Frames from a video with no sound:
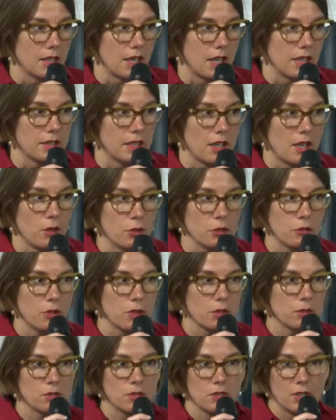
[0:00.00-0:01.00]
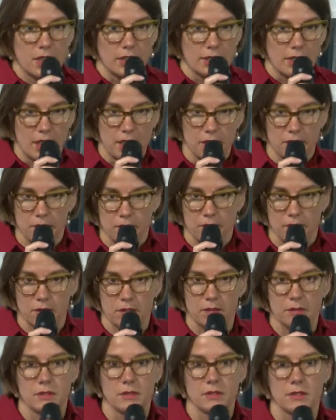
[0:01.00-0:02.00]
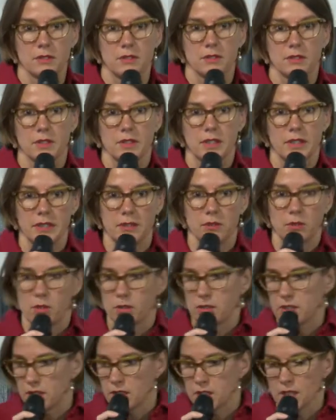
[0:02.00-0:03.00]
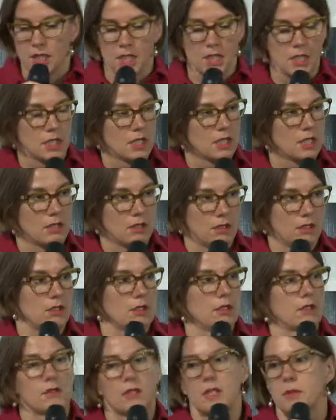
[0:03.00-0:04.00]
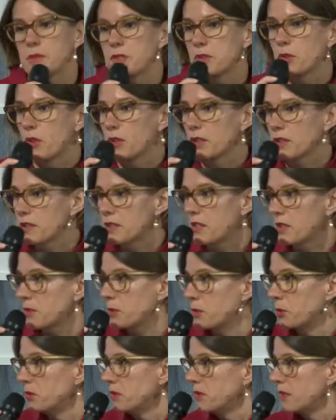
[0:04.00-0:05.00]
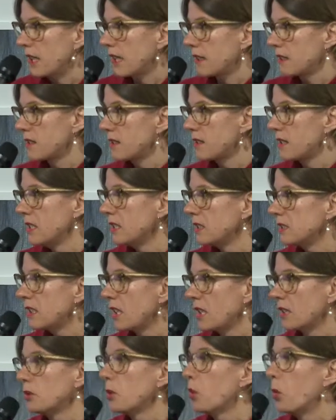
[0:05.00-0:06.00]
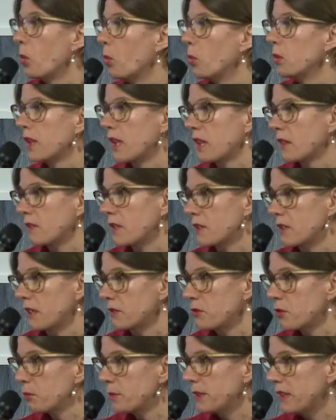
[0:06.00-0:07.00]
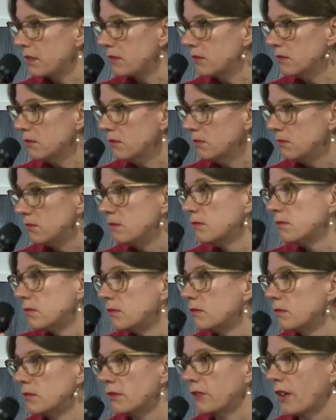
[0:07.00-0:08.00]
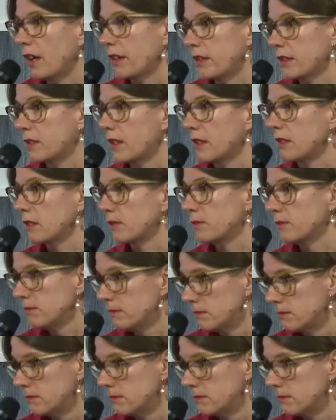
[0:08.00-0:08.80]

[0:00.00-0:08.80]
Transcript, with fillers: eine Herausforderung an alle von Ihnen, euch. Gibt es eine Organisation, die existieren kann, ohne etwas anzubieten? Fragezeichen.